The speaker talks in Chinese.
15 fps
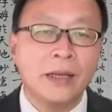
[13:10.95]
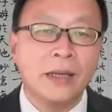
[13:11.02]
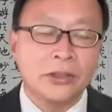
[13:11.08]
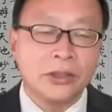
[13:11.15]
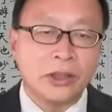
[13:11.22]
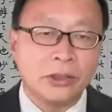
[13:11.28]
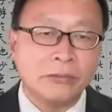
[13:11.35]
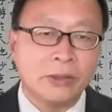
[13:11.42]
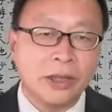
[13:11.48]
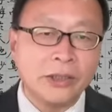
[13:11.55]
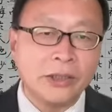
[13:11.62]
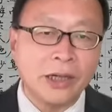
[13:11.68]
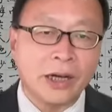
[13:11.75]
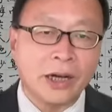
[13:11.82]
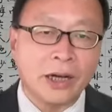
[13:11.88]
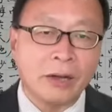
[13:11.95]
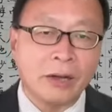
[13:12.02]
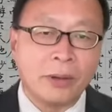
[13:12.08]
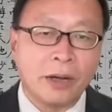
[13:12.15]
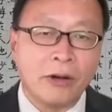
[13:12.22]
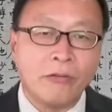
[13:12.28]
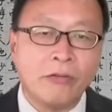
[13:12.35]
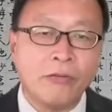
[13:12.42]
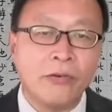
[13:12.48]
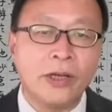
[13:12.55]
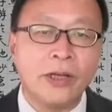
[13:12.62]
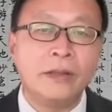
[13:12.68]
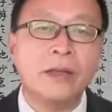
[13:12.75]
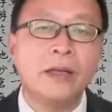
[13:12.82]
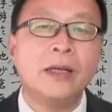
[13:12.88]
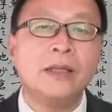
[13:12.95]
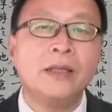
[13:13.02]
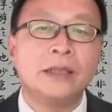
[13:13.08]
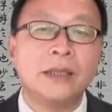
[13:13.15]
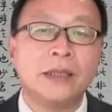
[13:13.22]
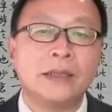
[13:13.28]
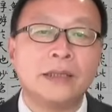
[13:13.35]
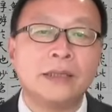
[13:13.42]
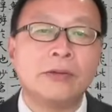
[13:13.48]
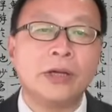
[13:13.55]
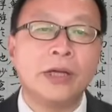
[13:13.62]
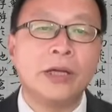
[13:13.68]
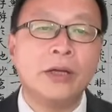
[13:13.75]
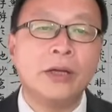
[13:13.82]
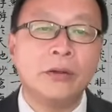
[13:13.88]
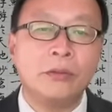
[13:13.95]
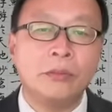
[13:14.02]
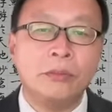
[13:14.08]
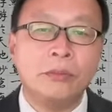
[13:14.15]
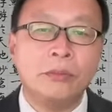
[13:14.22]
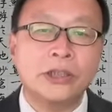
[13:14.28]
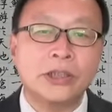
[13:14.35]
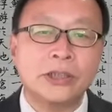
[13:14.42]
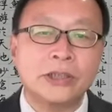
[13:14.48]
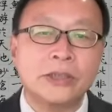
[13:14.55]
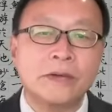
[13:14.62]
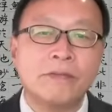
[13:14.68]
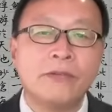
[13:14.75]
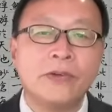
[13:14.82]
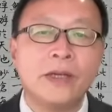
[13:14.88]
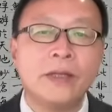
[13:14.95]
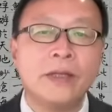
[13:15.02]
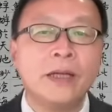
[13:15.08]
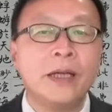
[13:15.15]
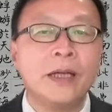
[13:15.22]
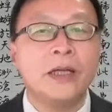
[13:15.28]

成为第二个毛夫人，这次会无事生非，